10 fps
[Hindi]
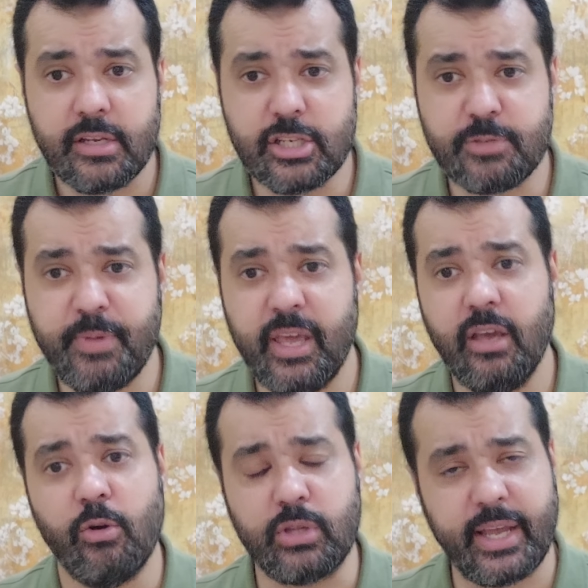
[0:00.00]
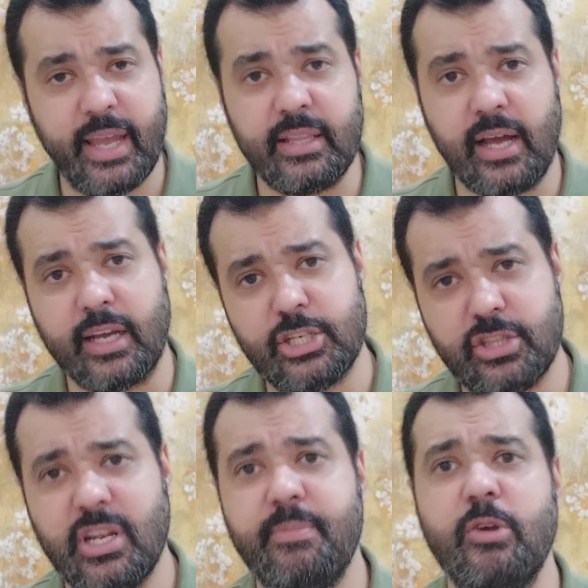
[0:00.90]
जिसमें होता यही था कि
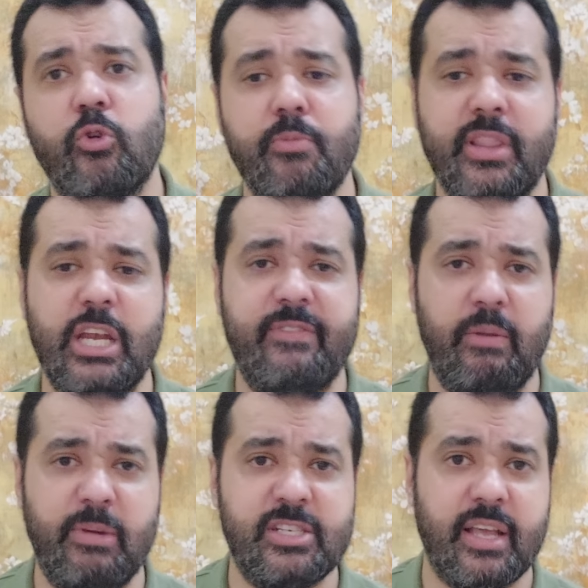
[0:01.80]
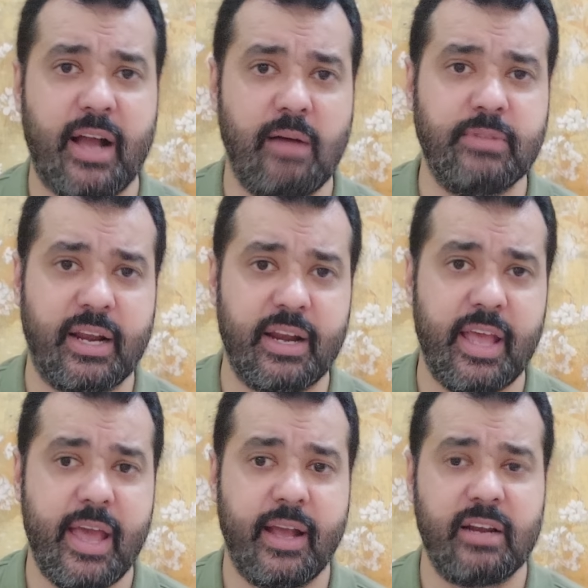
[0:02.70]
जितने भी हुकूमत डेवलपमेंट्स के काम करने
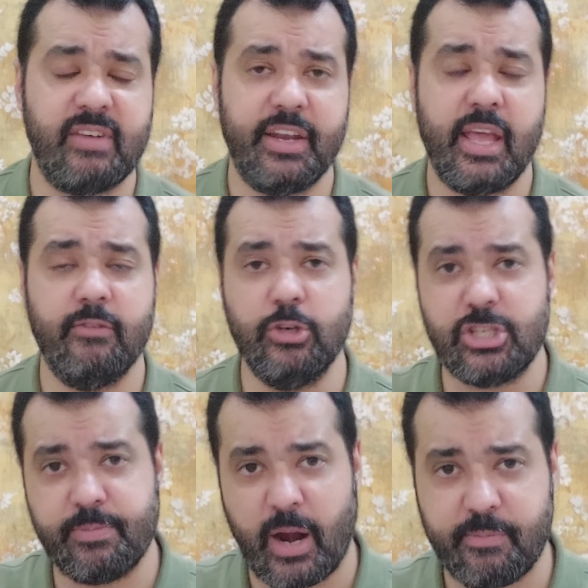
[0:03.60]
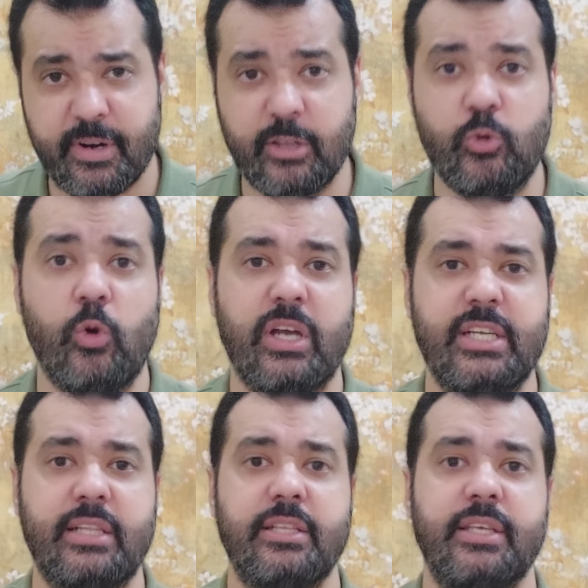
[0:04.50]
हैं करवाने हैं वो इस डिपार्टमेंट के थ्रू होकर
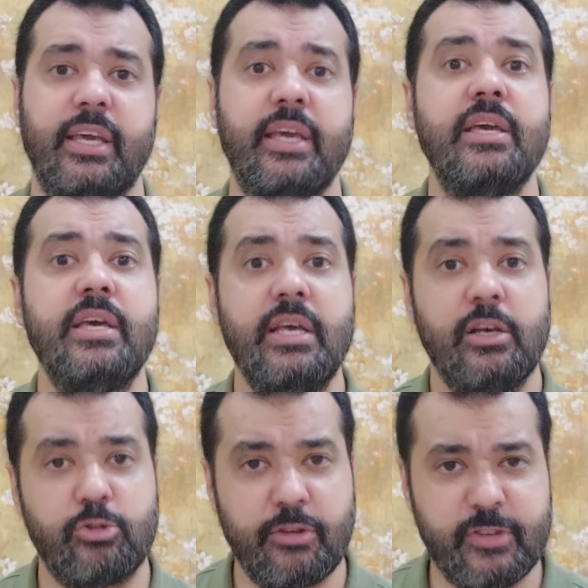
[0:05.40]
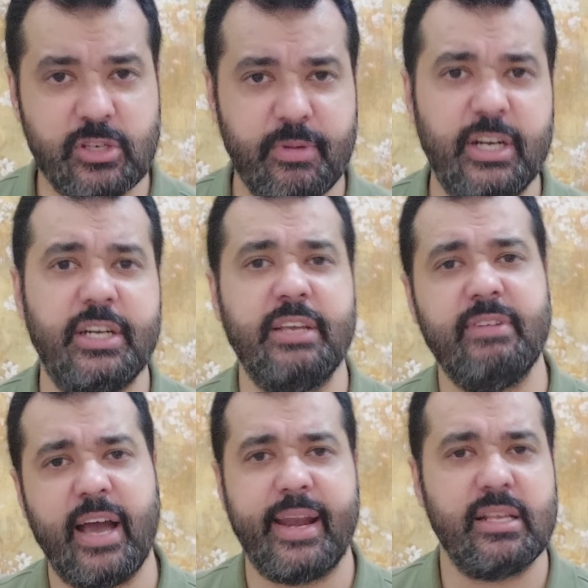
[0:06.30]
जाते थे उसकी फिजिबिलिटी
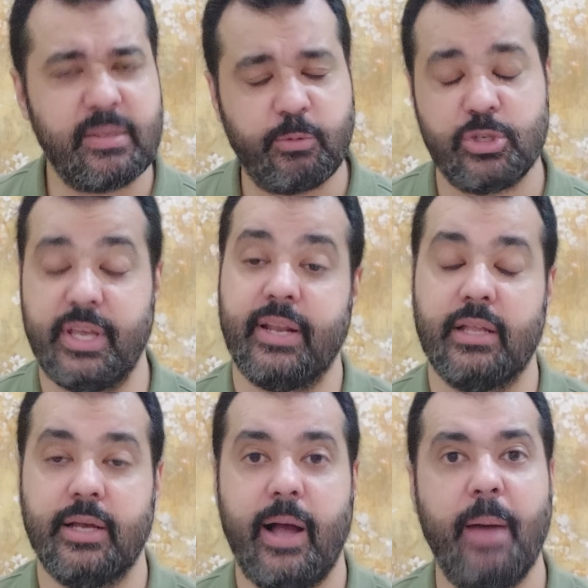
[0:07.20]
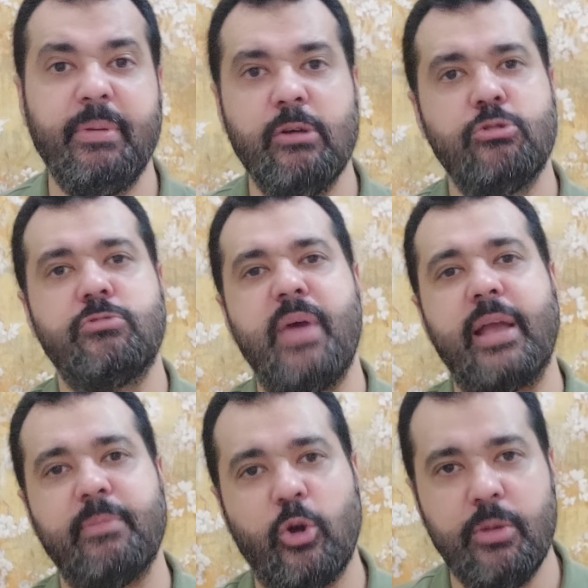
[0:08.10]
वगैरह सब कुछ देखना था अब ये उस
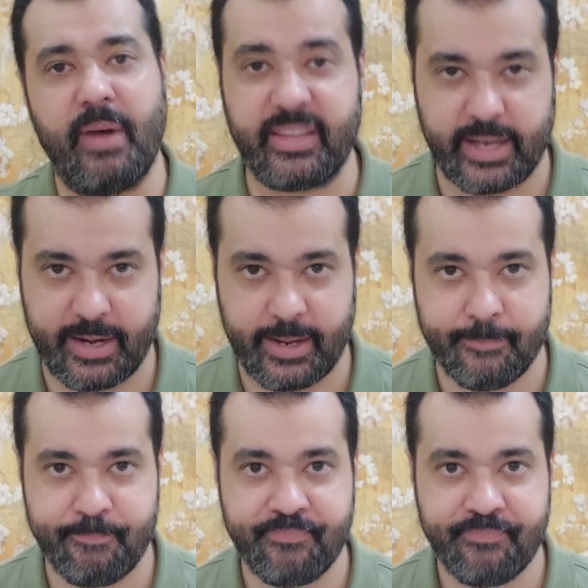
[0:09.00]
महकमे को ही बंद कर रहे हैं